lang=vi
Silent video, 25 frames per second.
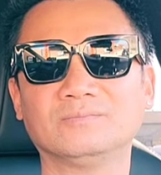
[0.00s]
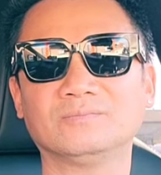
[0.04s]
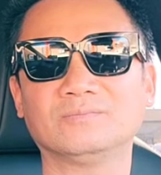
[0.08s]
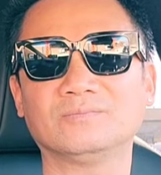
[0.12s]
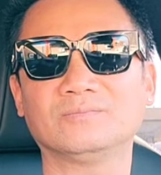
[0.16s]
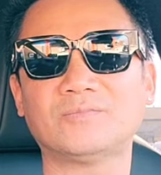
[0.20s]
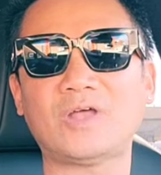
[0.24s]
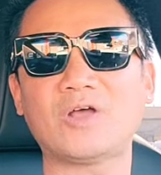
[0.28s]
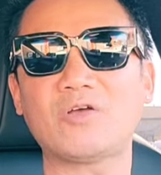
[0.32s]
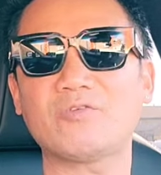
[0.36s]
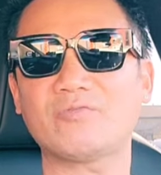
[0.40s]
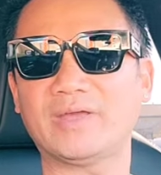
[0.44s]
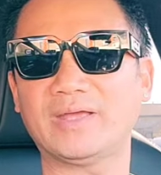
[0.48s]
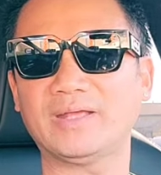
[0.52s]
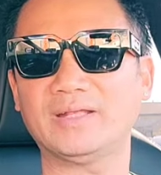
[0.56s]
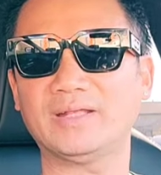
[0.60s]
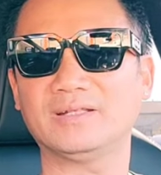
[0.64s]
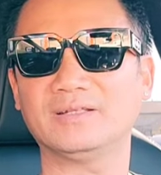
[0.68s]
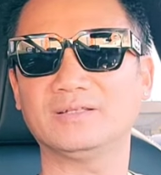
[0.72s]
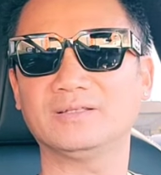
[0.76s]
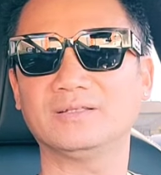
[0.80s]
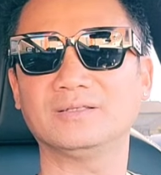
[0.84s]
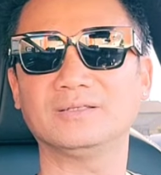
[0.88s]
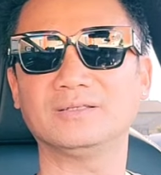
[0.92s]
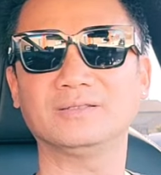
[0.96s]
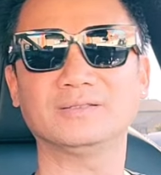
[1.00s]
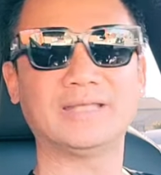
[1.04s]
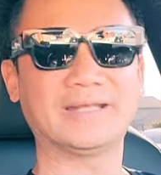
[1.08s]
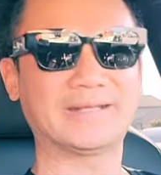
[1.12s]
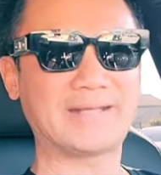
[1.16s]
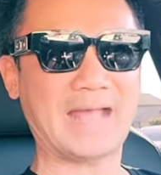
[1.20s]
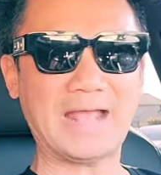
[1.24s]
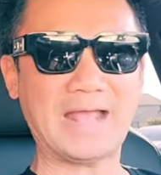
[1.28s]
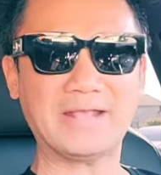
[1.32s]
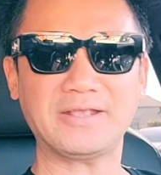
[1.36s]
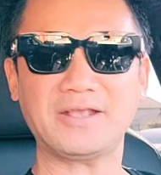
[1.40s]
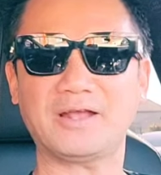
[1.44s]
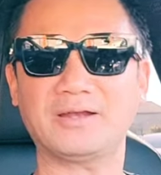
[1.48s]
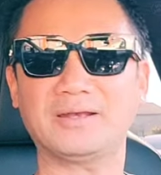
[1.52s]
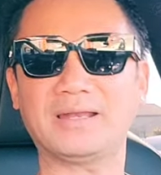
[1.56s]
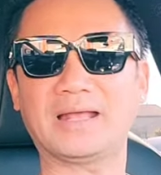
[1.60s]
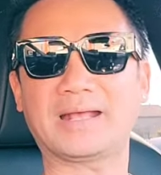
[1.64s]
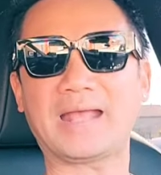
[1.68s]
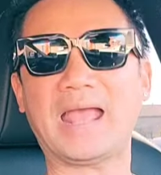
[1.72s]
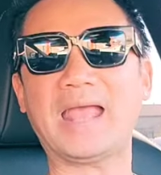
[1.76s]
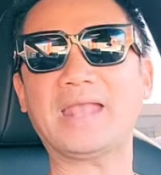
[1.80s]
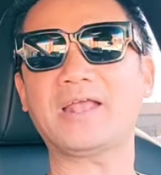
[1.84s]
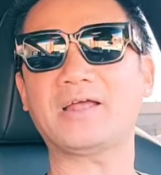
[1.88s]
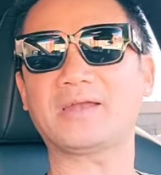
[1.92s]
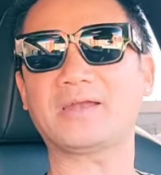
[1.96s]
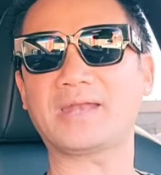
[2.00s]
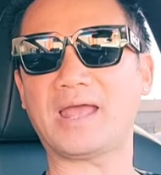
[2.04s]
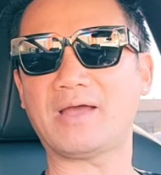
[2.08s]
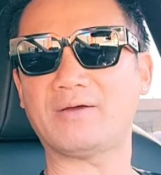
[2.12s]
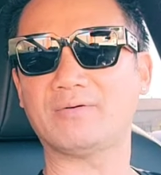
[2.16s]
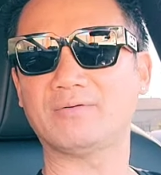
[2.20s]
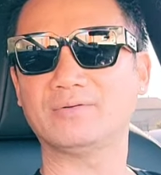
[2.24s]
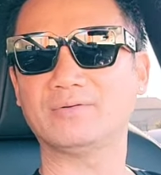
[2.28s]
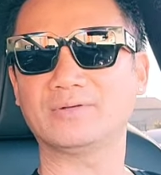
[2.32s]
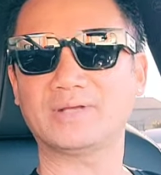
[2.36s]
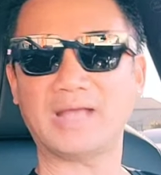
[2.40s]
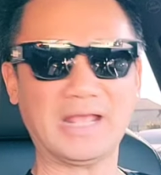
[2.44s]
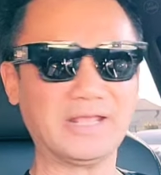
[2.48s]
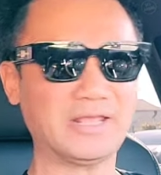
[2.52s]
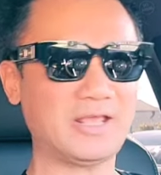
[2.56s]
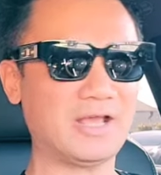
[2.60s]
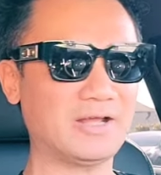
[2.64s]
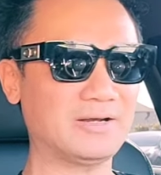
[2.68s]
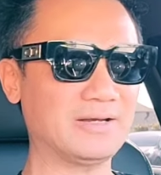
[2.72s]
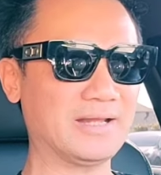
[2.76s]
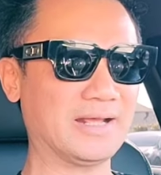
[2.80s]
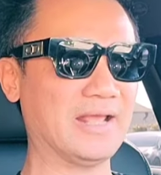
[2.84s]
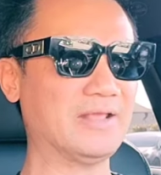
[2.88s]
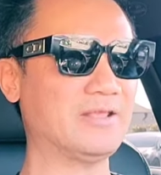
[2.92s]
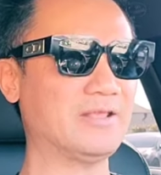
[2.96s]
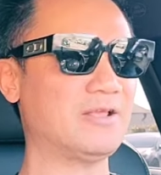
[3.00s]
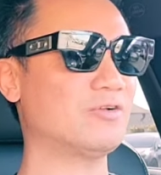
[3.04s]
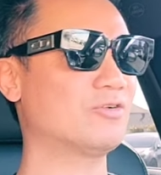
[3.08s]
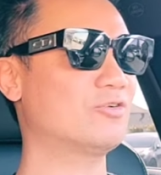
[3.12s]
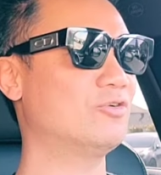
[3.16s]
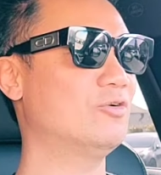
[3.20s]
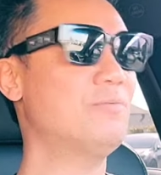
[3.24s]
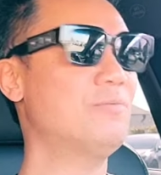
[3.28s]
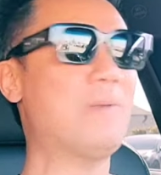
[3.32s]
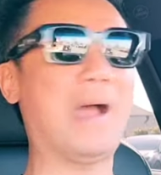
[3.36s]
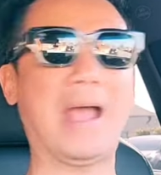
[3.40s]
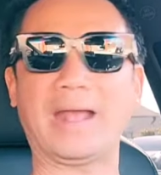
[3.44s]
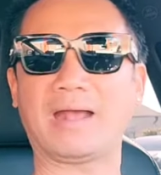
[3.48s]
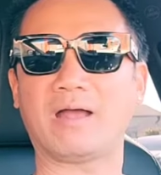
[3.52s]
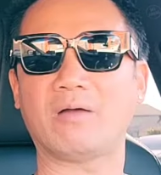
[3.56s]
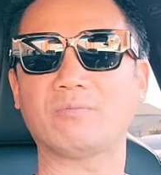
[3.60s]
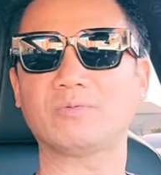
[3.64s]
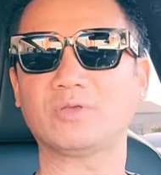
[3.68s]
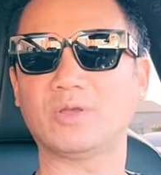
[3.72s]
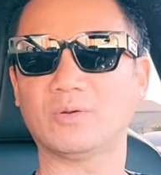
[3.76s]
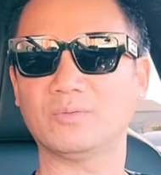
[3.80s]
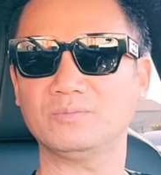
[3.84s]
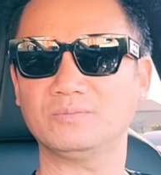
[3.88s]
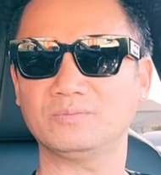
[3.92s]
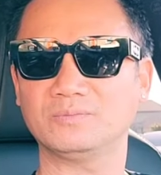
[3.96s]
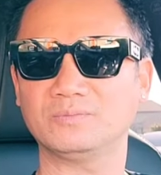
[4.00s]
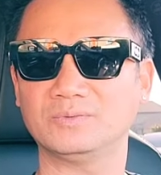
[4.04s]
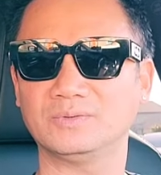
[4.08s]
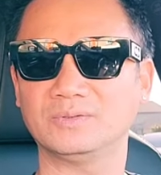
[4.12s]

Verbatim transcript: đó quý vị thì cá nhân là cá nhân nào cá nhân là cá nhân của bà Hằng ông Dũng